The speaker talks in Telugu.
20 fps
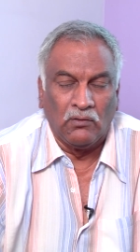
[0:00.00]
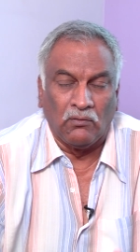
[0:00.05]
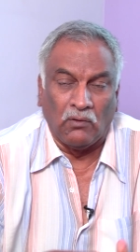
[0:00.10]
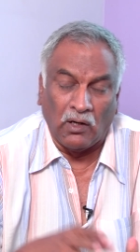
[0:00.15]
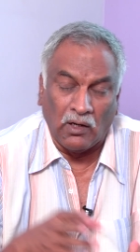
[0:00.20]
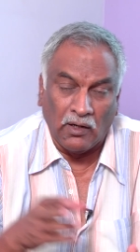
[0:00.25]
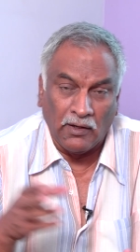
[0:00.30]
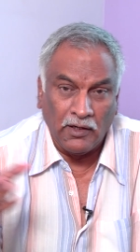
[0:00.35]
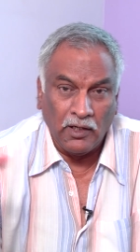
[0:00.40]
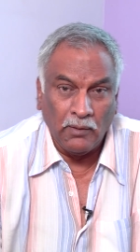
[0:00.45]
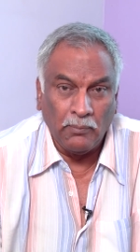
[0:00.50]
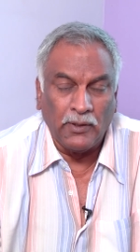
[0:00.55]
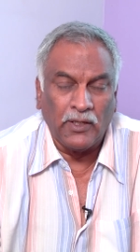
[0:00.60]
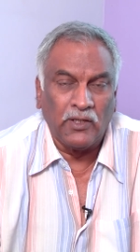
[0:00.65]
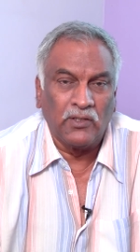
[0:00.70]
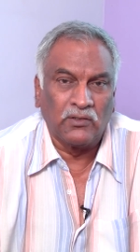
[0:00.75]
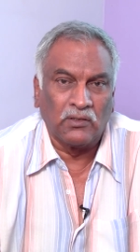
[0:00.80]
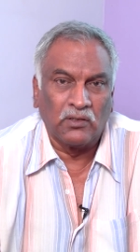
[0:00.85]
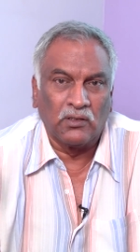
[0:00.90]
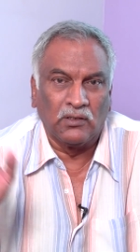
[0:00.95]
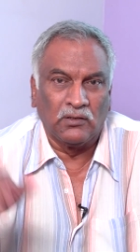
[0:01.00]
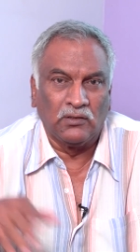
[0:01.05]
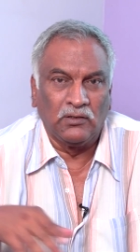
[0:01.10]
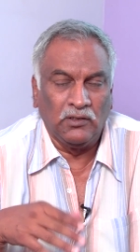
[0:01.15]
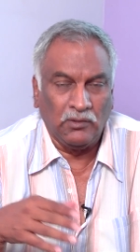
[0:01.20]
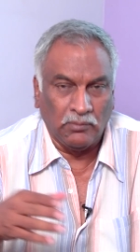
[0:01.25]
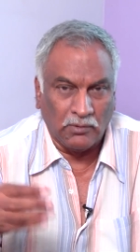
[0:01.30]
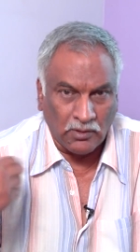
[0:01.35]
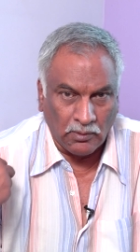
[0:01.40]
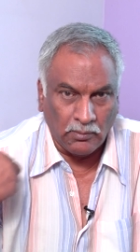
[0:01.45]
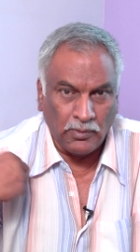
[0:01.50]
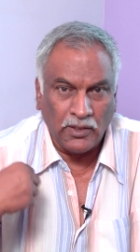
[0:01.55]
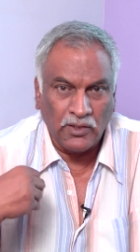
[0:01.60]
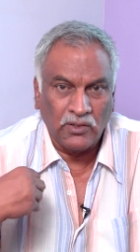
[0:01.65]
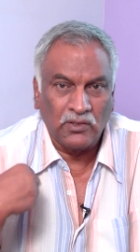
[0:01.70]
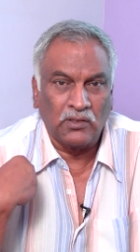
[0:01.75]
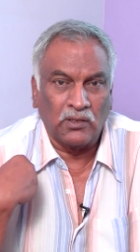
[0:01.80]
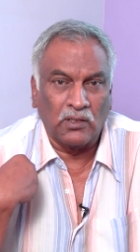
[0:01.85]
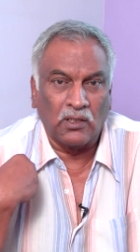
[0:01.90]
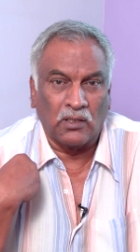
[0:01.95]
వాళ్ళనే భరిస్తున్నాం అంటే మనం
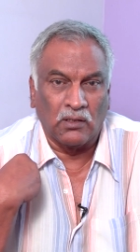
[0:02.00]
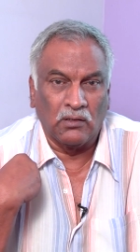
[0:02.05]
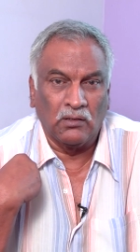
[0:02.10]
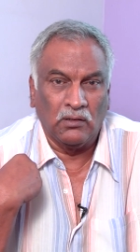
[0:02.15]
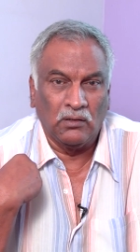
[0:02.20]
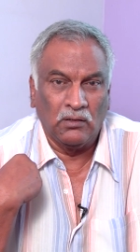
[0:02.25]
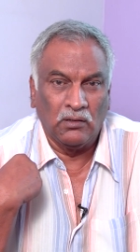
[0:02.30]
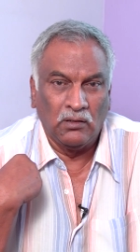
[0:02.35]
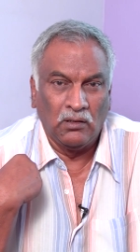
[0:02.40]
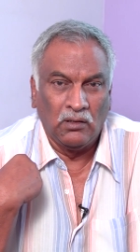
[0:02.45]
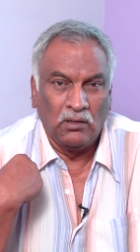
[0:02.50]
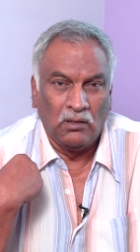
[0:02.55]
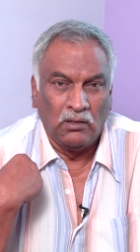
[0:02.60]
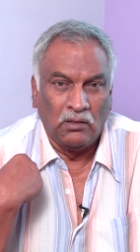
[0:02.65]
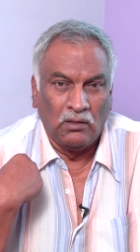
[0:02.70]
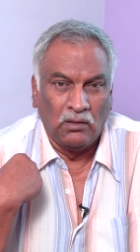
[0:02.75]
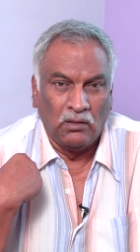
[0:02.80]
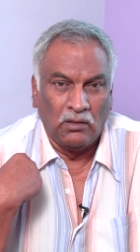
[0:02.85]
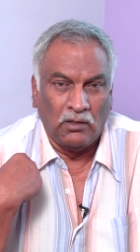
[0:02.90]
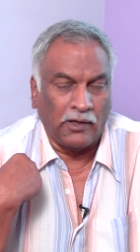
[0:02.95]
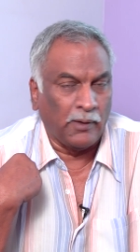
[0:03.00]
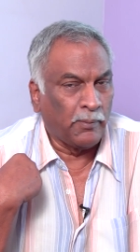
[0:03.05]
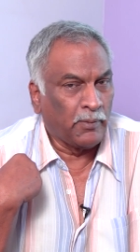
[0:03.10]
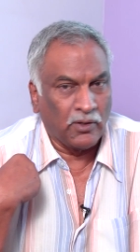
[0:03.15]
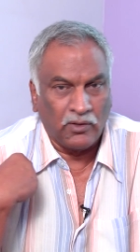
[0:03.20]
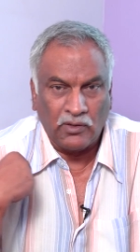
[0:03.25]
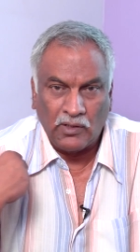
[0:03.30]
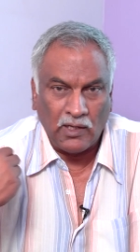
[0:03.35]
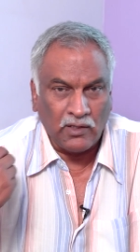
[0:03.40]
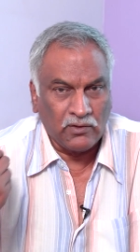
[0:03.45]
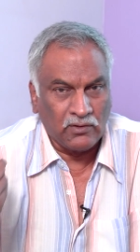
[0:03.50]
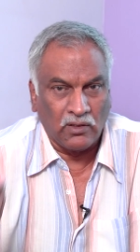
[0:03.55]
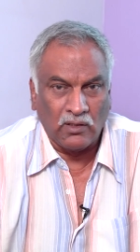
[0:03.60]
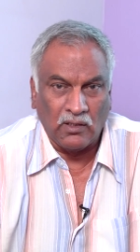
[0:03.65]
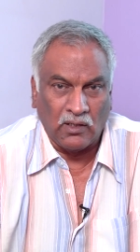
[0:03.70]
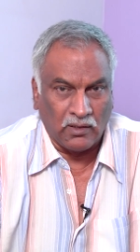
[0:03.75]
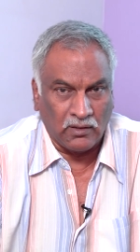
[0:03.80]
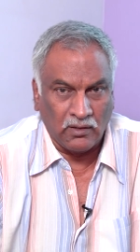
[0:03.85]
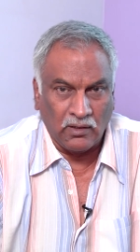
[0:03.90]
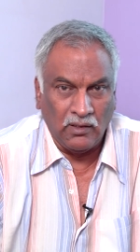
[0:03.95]
భరిస్తున్నారా అంటే మనం ట్యాక్సులు
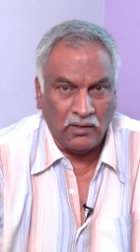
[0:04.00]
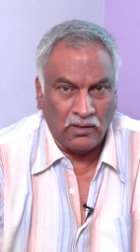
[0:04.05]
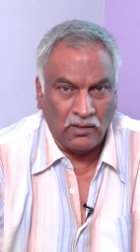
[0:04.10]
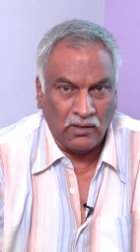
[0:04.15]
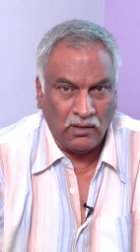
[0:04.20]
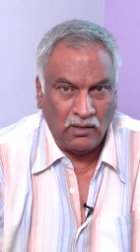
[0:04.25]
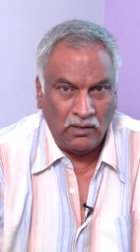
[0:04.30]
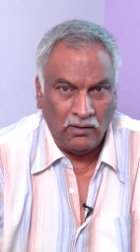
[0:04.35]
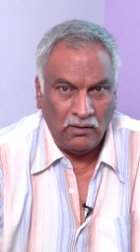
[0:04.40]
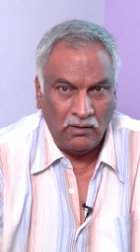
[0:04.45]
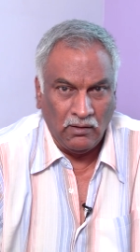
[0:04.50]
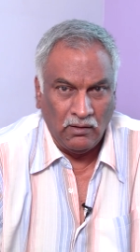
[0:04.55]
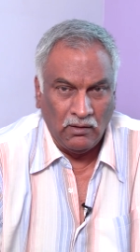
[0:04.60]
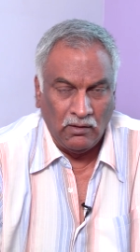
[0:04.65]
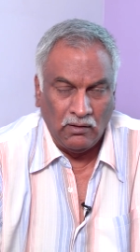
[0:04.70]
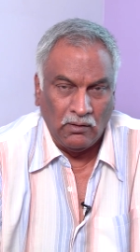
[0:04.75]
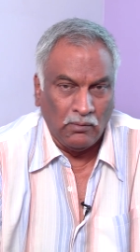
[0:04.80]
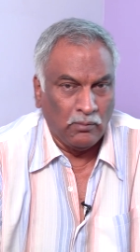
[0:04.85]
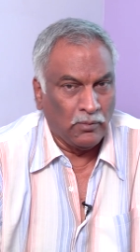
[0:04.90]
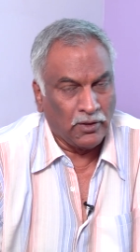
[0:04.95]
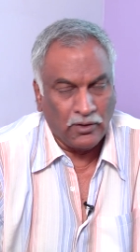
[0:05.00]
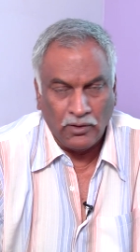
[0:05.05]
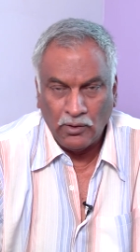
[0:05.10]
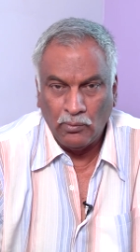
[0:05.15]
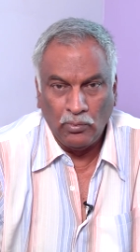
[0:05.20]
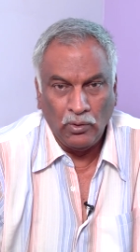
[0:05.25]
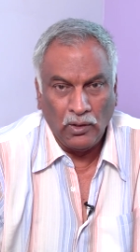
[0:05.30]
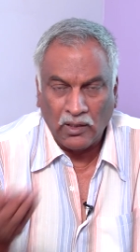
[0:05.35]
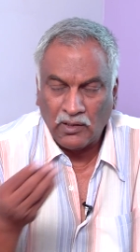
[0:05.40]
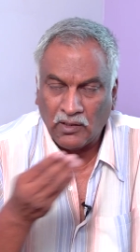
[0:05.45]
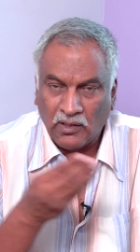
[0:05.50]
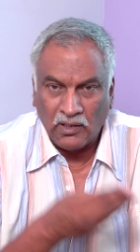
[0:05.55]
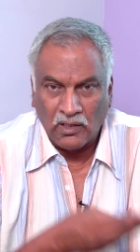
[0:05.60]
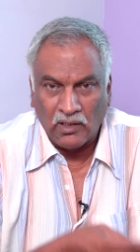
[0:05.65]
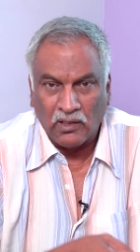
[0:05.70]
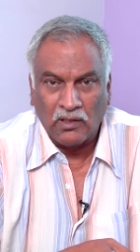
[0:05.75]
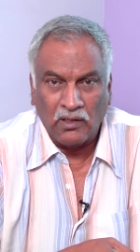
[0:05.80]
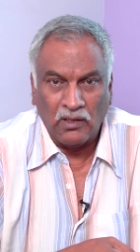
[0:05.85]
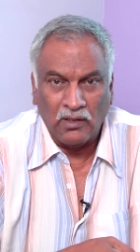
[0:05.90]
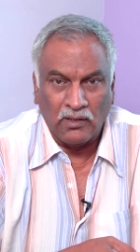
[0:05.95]
కడతలేదా మన డబ్బులు అక్కడికి
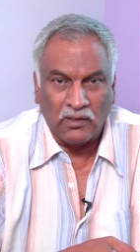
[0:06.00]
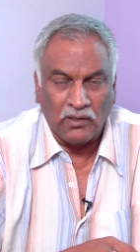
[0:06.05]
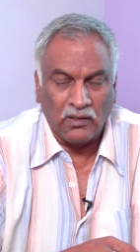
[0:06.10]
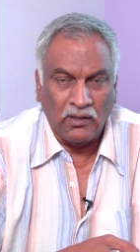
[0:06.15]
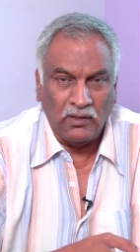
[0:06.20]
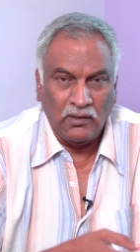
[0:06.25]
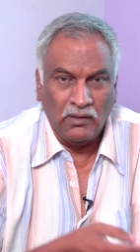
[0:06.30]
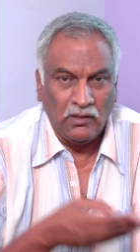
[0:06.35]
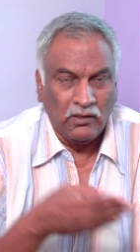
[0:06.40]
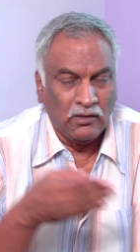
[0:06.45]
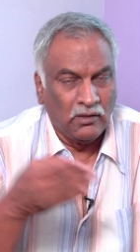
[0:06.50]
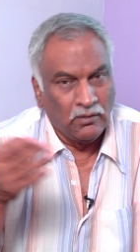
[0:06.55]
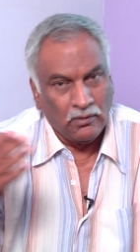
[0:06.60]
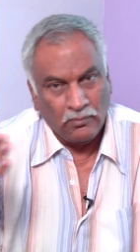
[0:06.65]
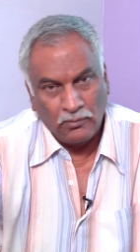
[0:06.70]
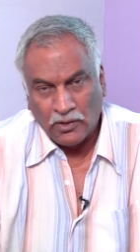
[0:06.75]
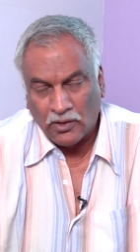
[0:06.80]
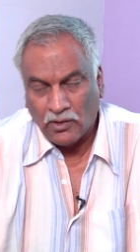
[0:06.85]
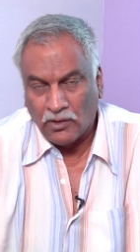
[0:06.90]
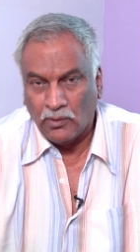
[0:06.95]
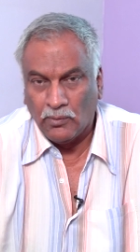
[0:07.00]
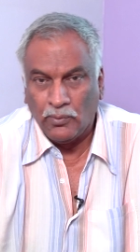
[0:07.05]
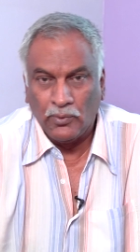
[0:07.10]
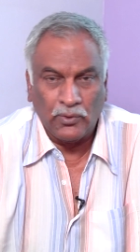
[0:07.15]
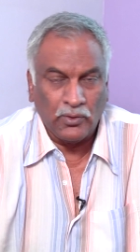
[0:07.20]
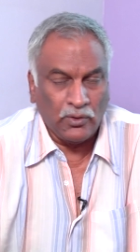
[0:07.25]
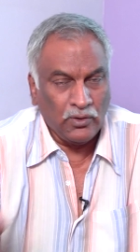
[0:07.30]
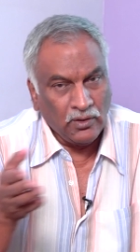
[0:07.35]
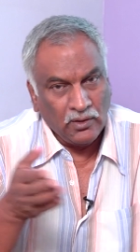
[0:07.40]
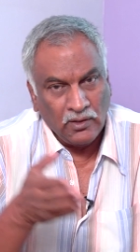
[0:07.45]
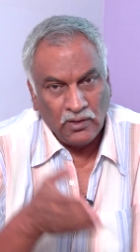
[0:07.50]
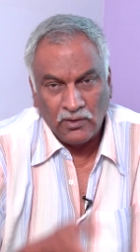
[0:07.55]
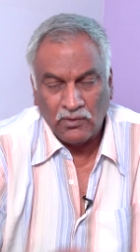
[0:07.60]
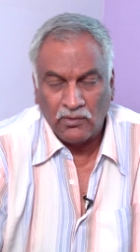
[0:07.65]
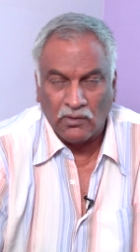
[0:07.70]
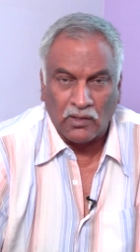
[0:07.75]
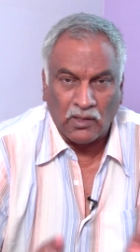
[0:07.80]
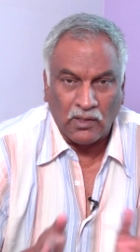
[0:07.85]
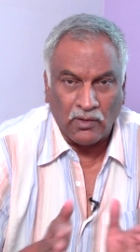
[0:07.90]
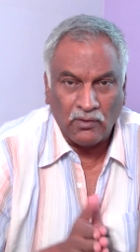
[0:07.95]
వెళ్ళట్లేదా మన డబ్బుతో ఈ
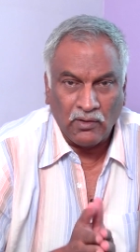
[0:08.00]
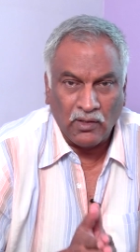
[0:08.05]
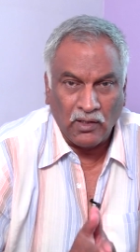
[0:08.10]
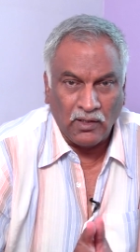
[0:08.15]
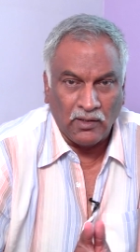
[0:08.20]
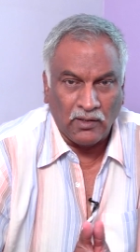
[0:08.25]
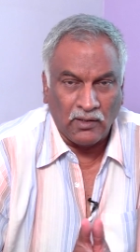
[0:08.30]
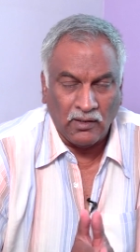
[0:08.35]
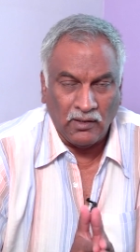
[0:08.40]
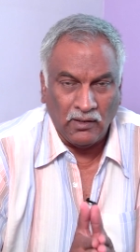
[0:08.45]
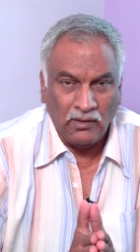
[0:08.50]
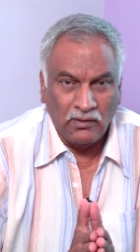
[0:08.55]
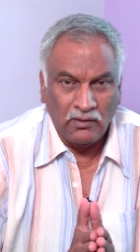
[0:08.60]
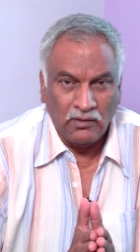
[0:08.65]
దేశం నడవట్లేదా